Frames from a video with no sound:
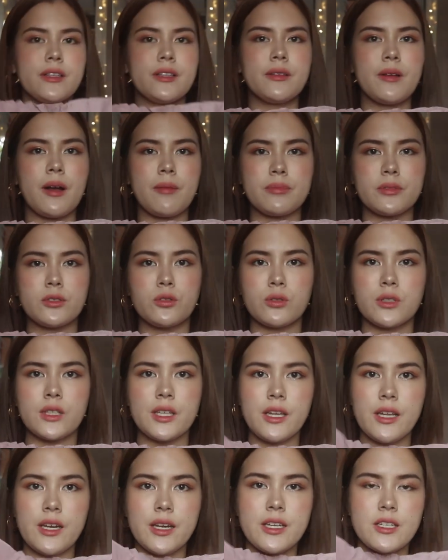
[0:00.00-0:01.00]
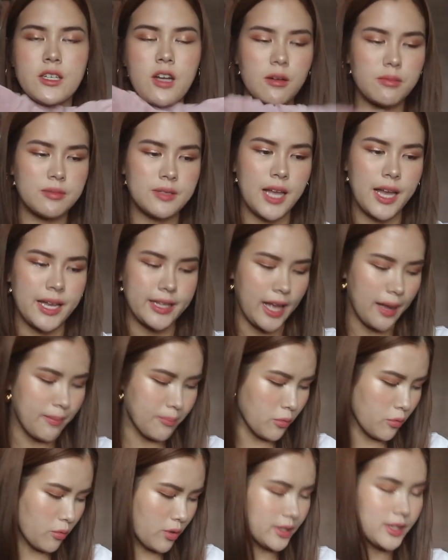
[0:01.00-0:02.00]
อนกับชุดที่ลี่ชอบใส่ตาม
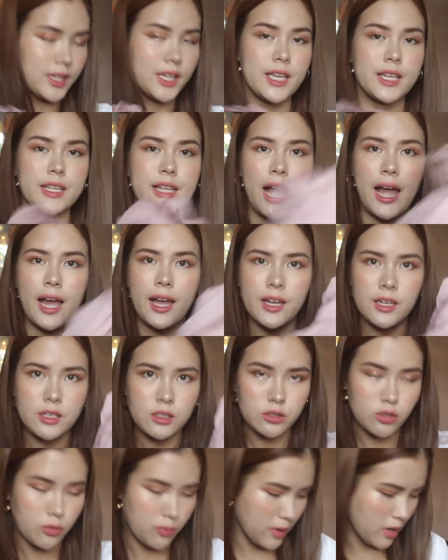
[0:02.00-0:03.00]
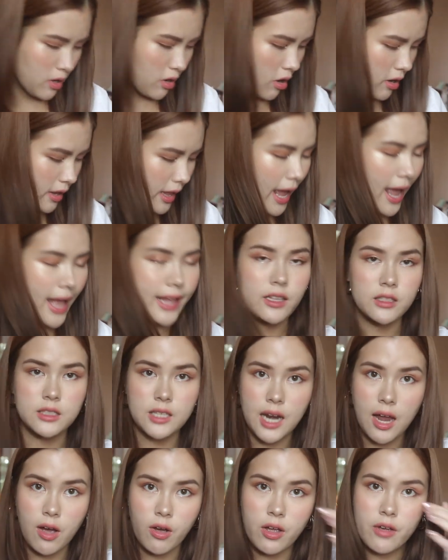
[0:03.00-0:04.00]
ปกตินะจบไปก่อนอ่ะเดี๋ยว
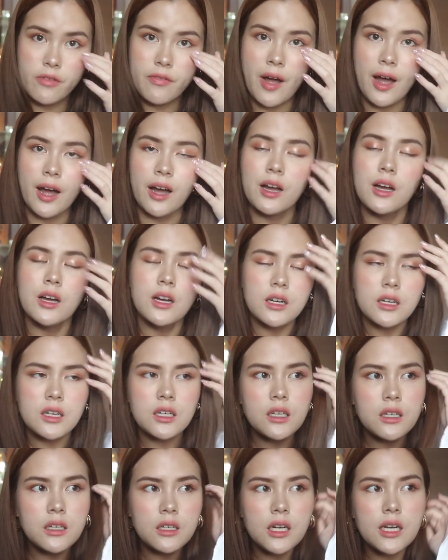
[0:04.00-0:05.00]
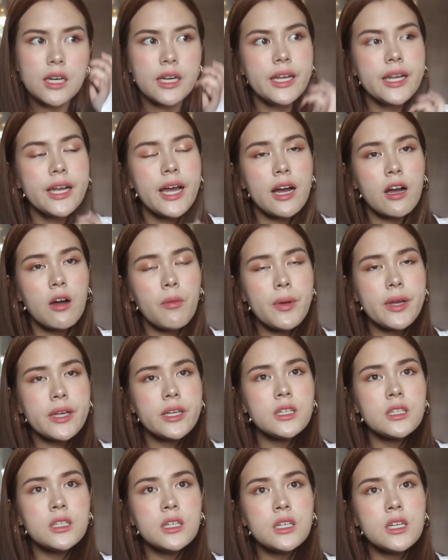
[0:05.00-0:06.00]
จะเล่าให้ฟังคือลี่ก็ไป
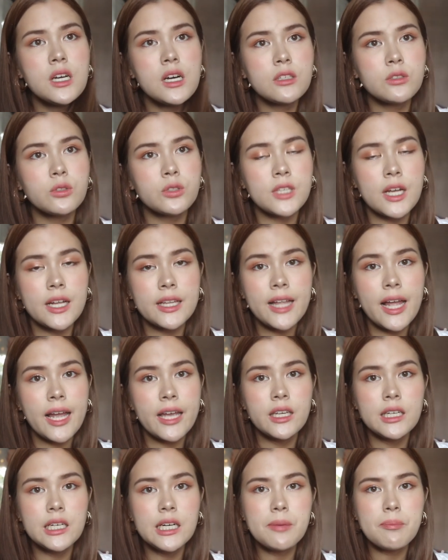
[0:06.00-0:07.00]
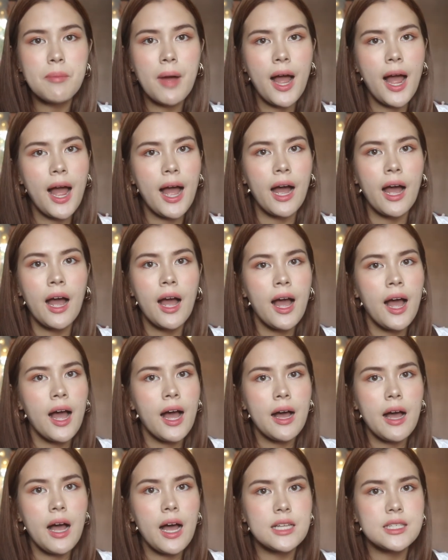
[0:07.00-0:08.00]
ยืนเลือกชุดชั้นในเยอะมาก
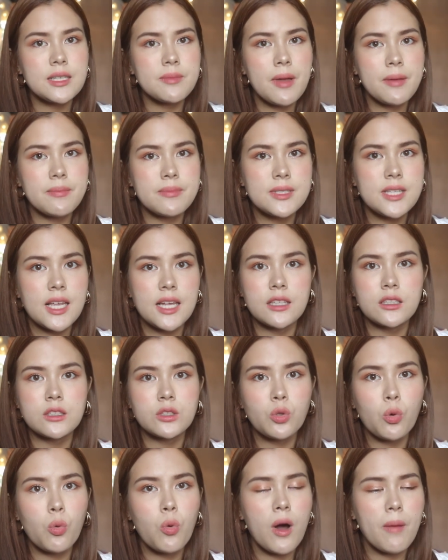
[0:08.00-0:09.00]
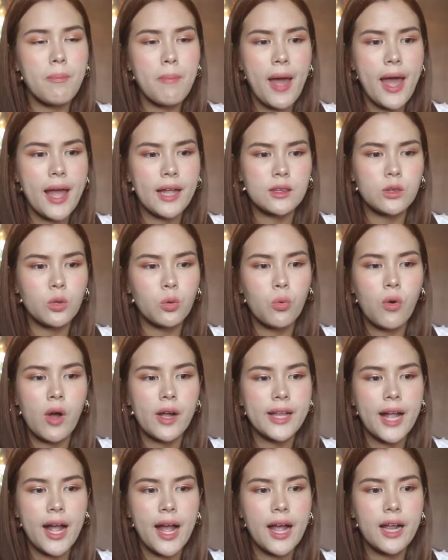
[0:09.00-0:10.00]
อาจจะแบบ7ตัว8ตัว
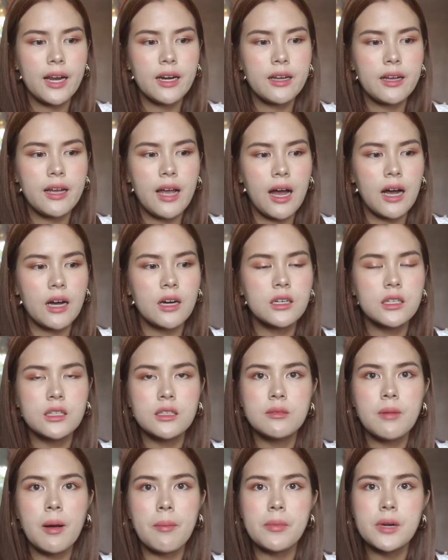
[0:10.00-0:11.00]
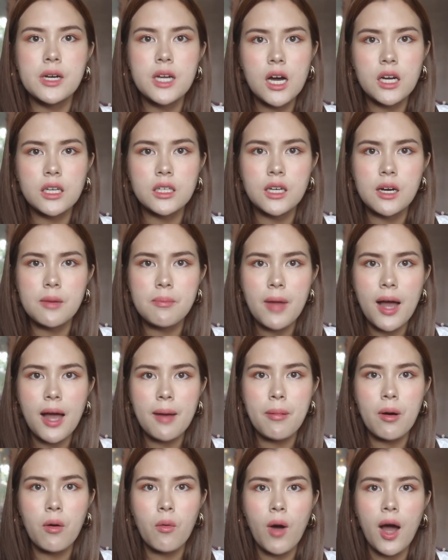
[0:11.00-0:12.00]
ได้เลยคือแบบเลือกเยอะมาก
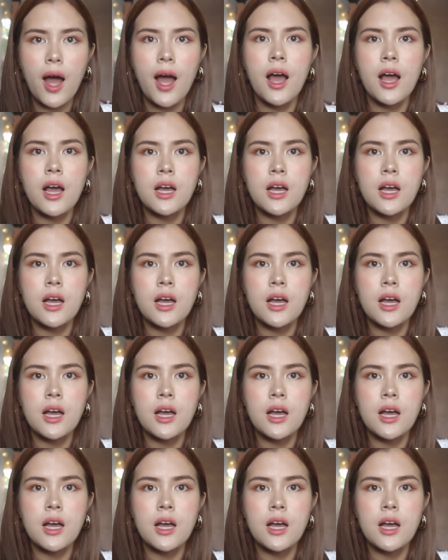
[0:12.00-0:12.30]
เพราะว่า